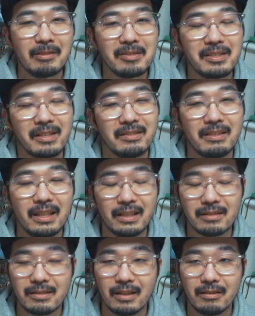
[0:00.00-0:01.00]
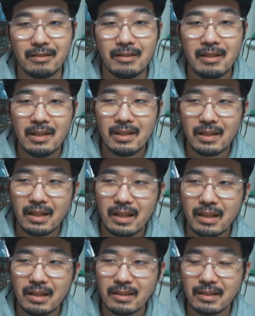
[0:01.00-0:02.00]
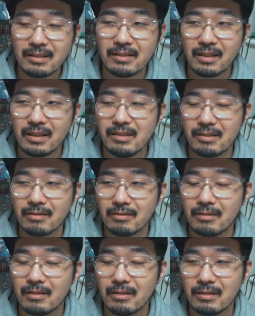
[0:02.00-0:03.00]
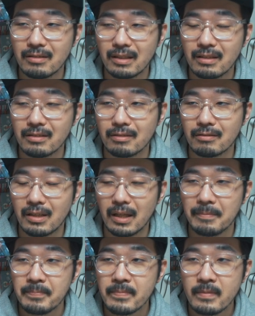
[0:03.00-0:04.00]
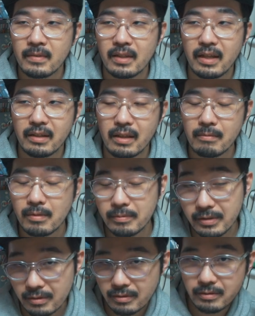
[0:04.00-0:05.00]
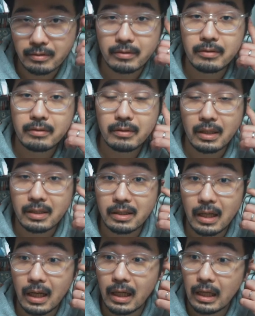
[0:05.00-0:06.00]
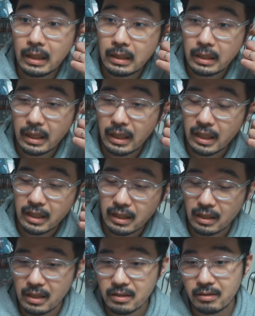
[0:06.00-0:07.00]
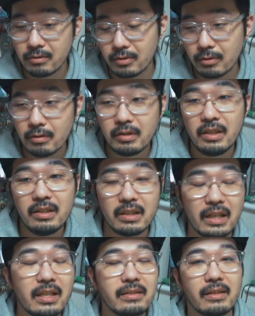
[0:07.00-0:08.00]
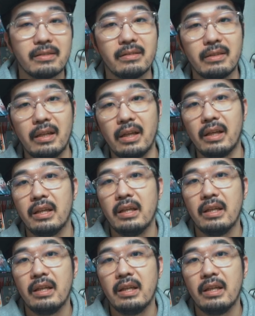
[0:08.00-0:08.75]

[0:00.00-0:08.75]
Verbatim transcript: ドンシャリぐらいなんですけど、あ確かにその、なんでしょうね、えー、ゲームオブスローンズを通過した、えー、感じの上品なね、撮影。